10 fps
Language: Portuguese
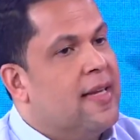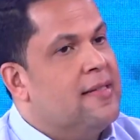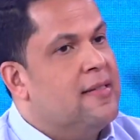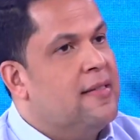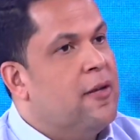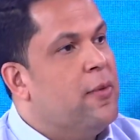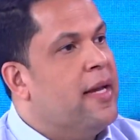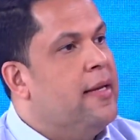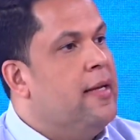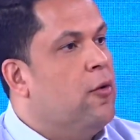dizendo é
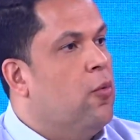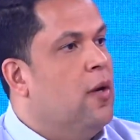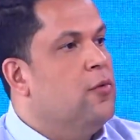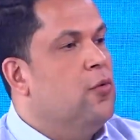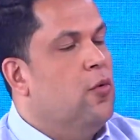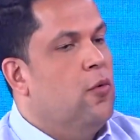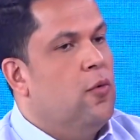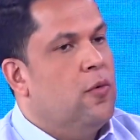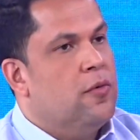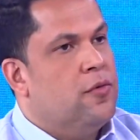que quando
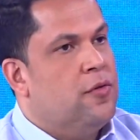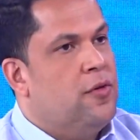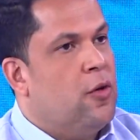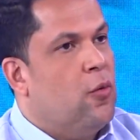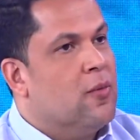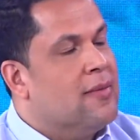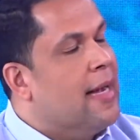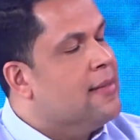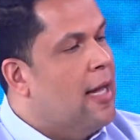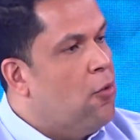se
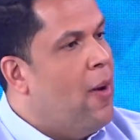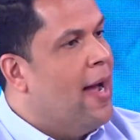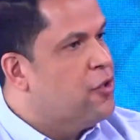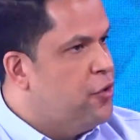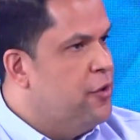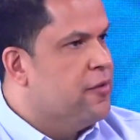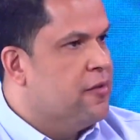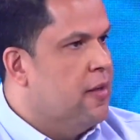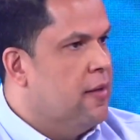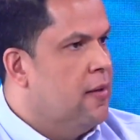contactar um
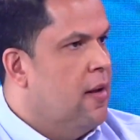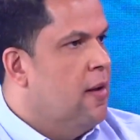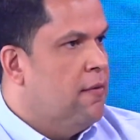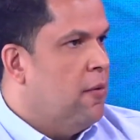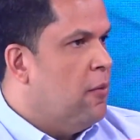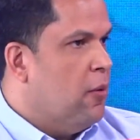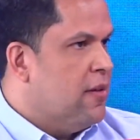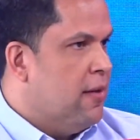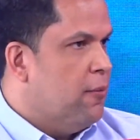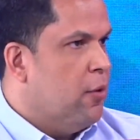artista, vamos dar um
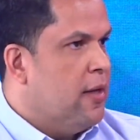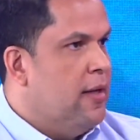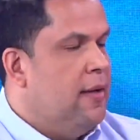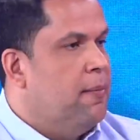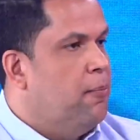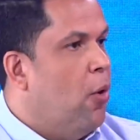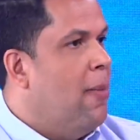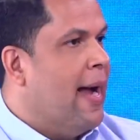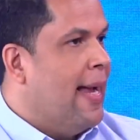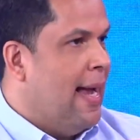exemplo aqui, Paul
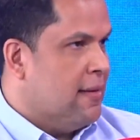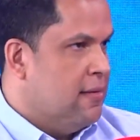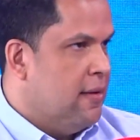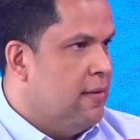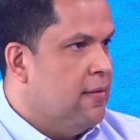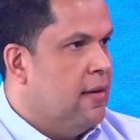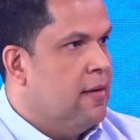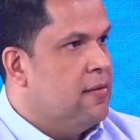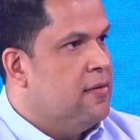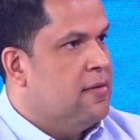McCartney, é,
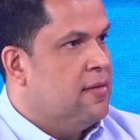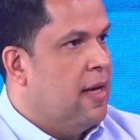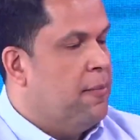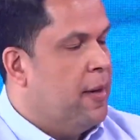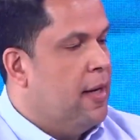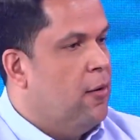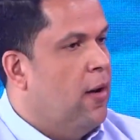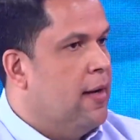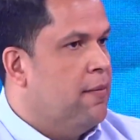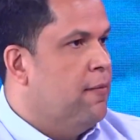disser para ele,
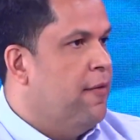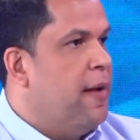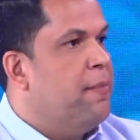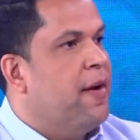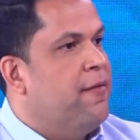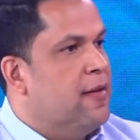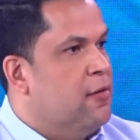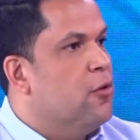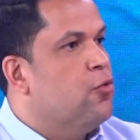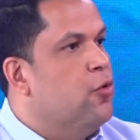olha, vem para fazer
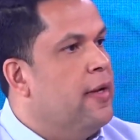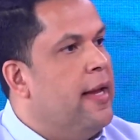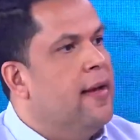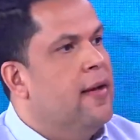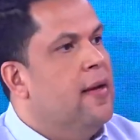uma turnê,